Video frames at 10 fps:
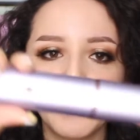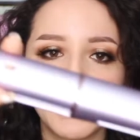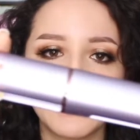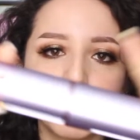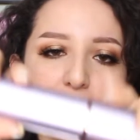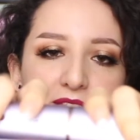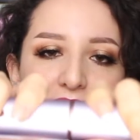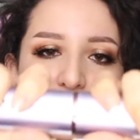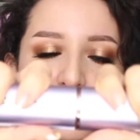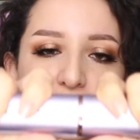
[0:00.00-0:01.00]
viene
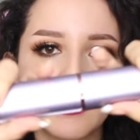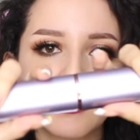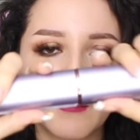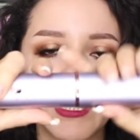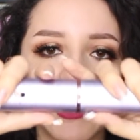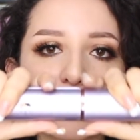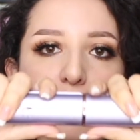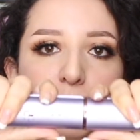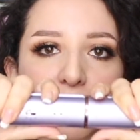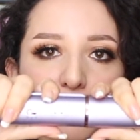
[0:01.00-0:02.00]
tapadita. De esta manera la
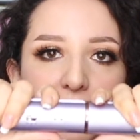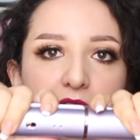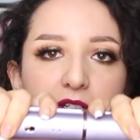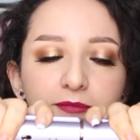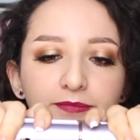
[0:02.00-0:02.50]
vamos a abrir